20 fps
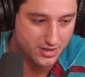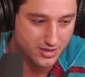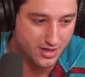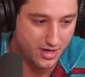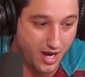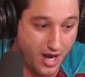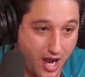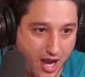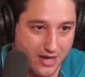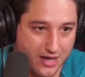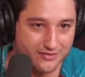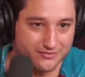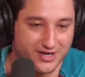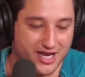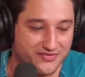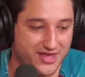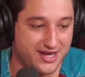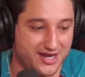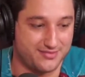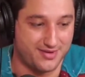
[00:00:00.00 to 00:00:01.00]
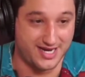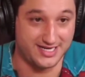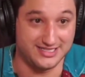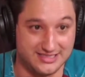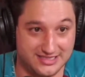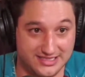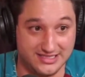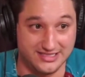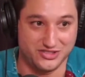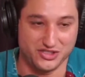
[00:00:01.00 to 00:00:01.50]
Ah, o Ratanabá
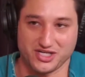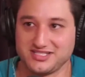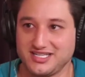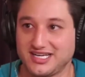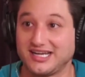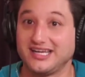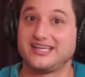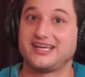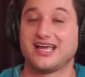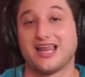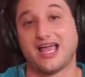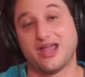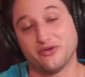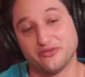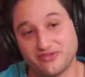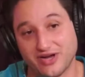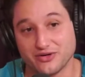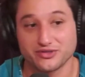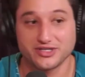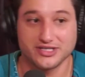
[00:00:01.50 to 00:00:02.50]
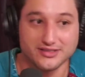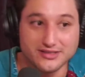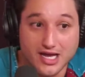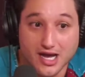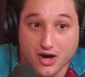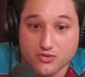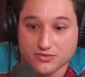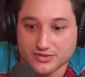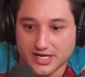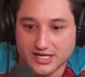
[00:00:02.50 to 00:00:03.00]
existe. Aí você clica lá, eu falo que
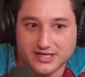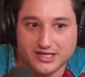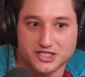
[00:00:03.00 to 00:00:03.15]
não, né?